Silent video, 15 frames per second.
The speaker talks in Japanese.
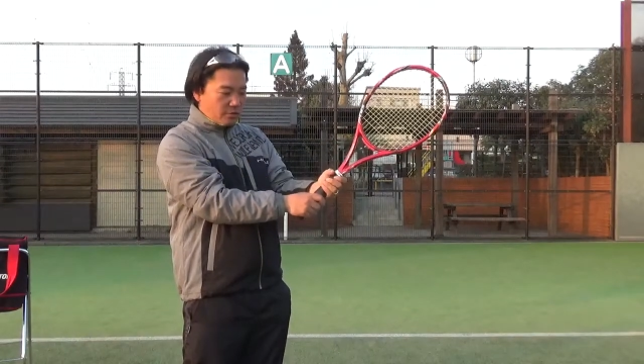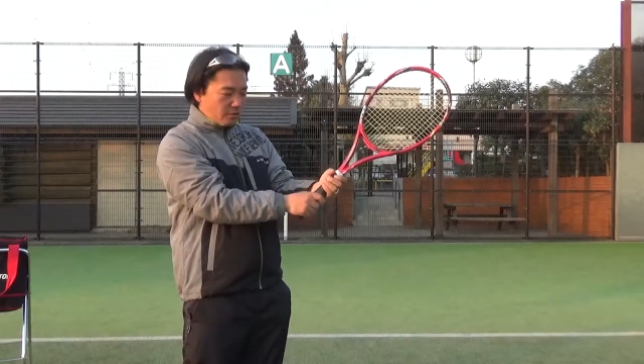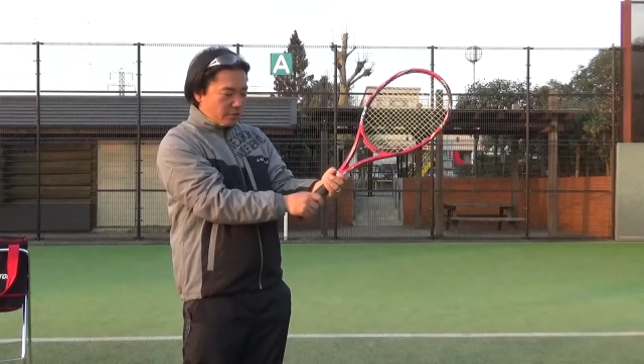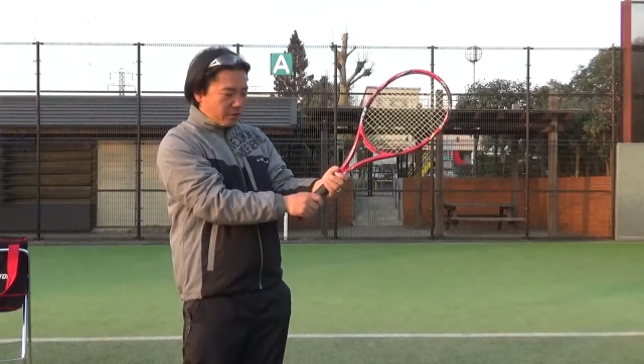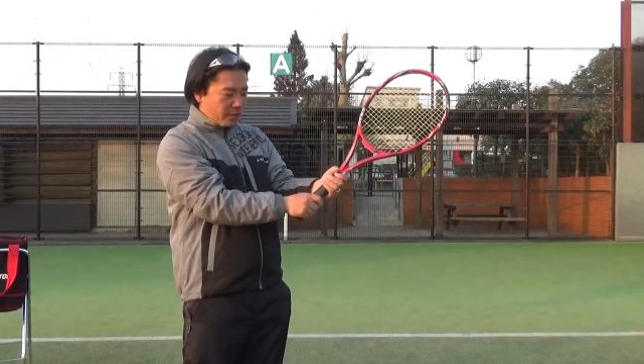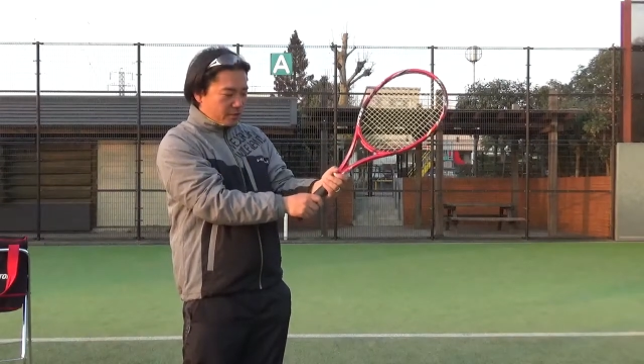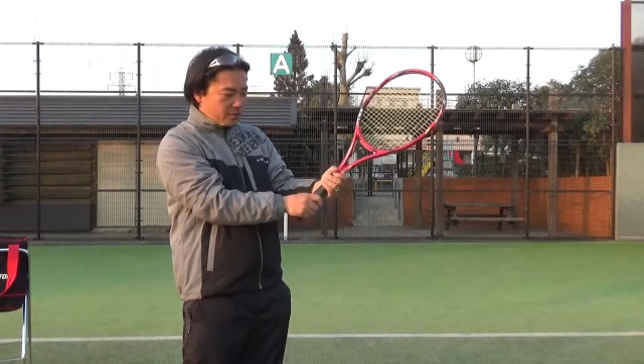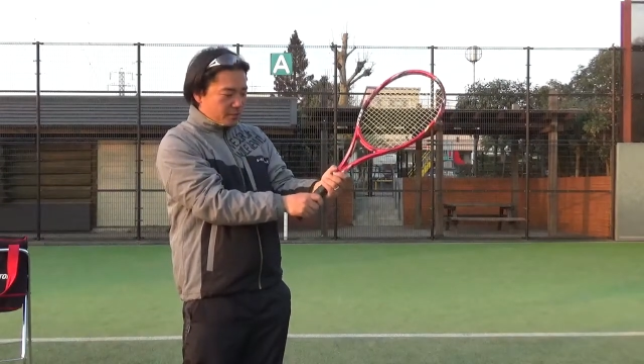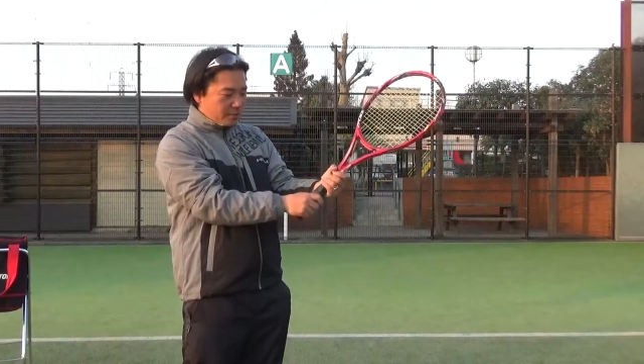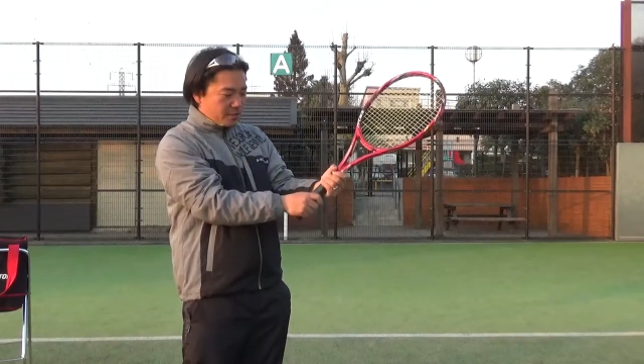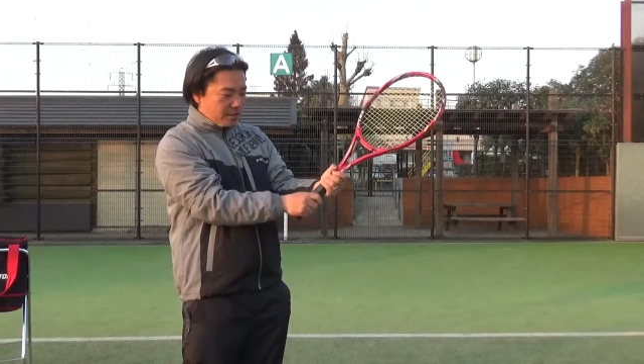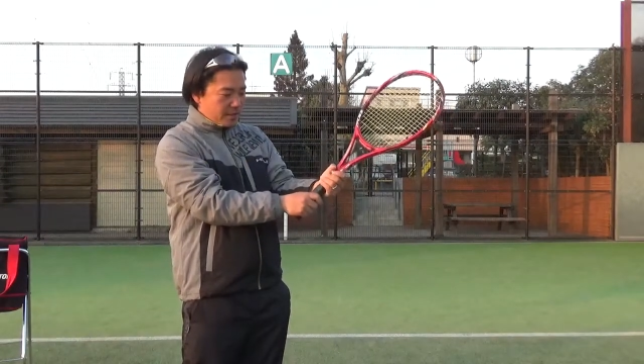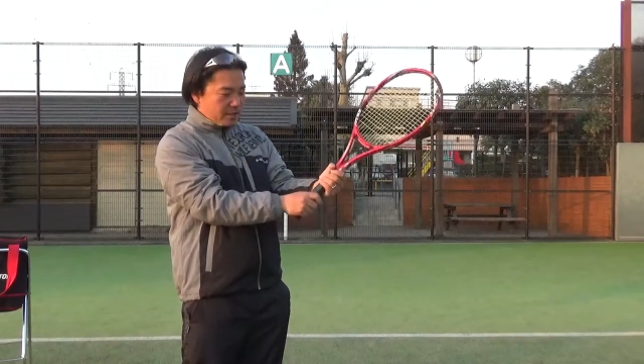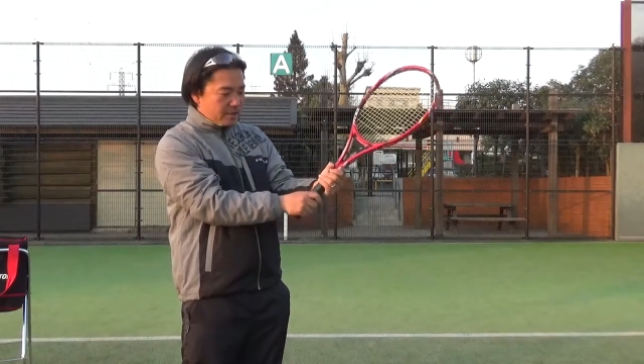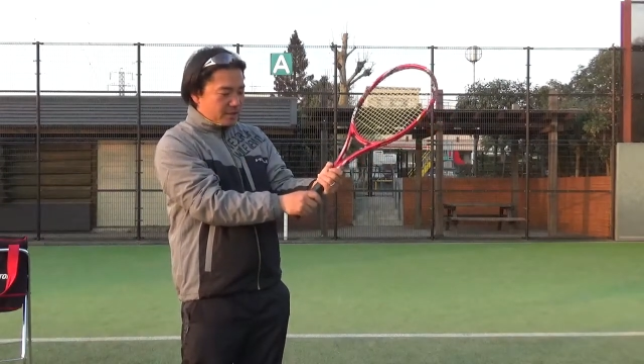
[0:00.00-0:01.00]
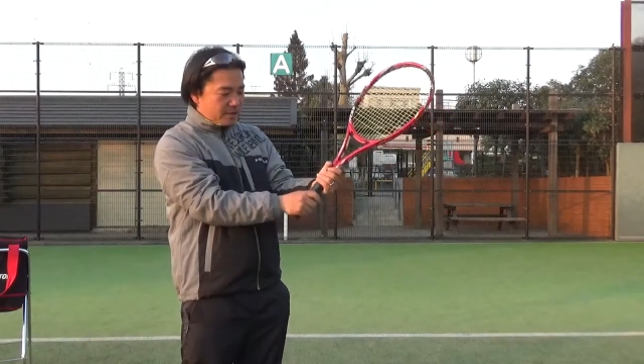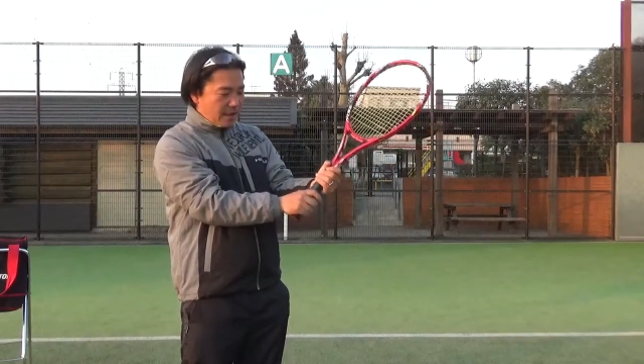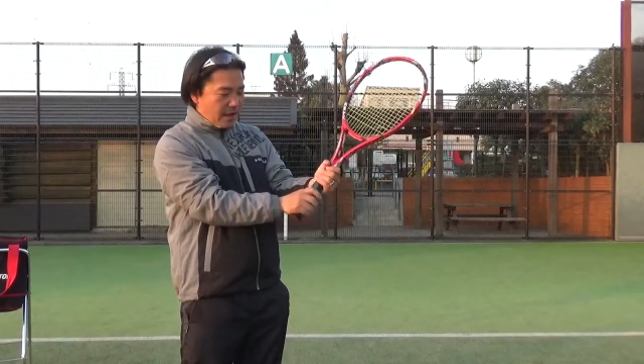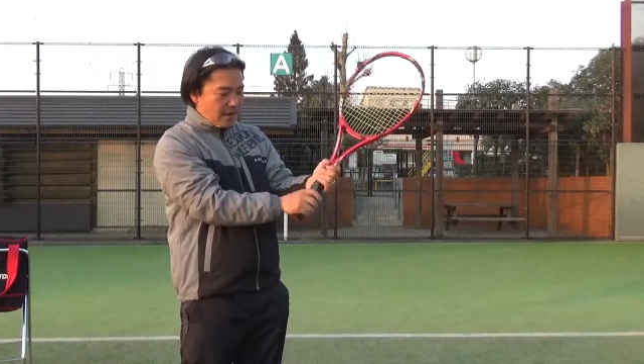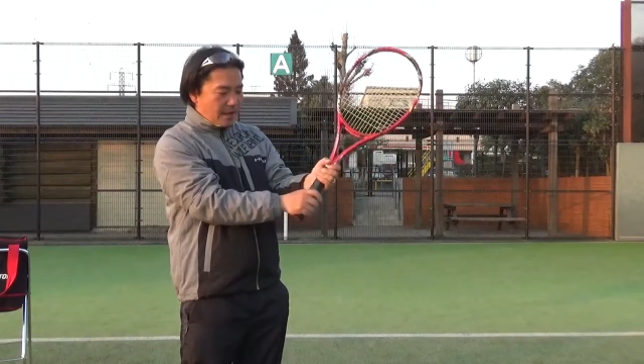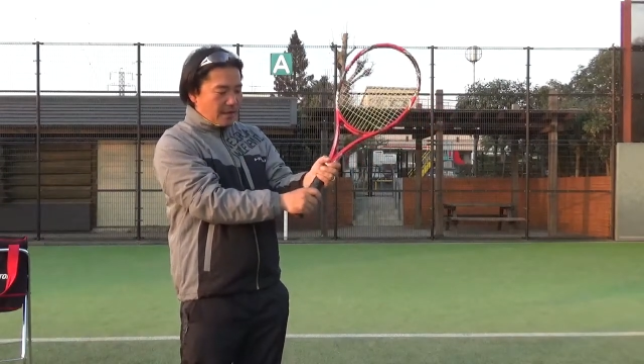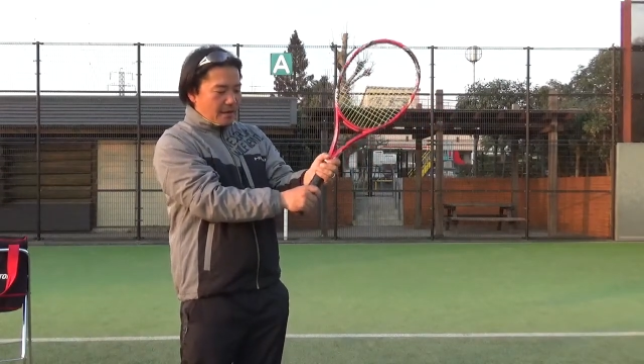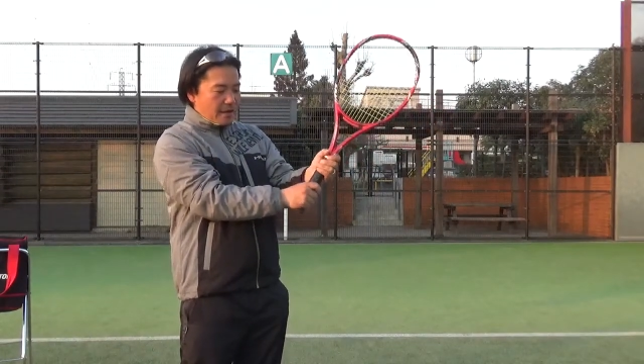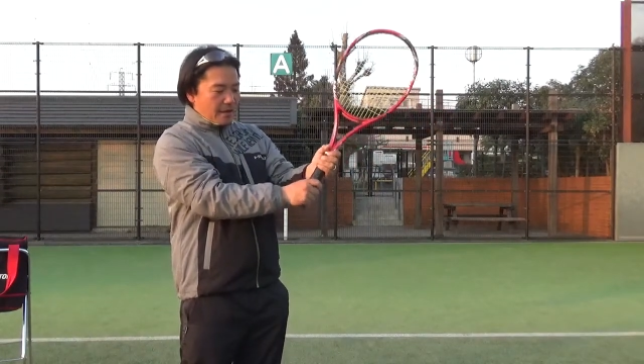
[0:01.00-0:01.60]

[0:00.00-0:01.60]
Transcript: うお話もしたんですが、